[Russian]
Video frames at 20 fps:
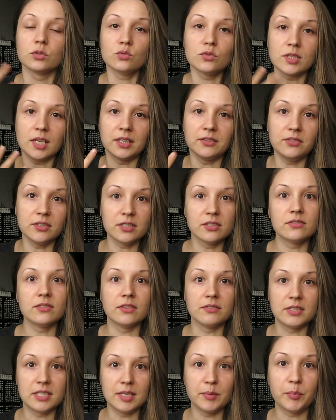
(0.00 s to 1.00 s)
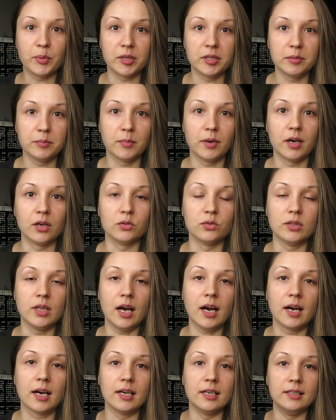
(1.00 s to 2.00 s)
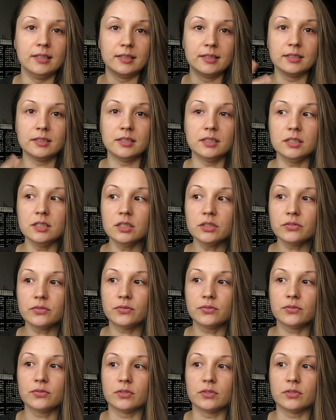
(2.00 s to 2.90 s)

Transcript: ну, соответственно, все понимают, да, коллектив,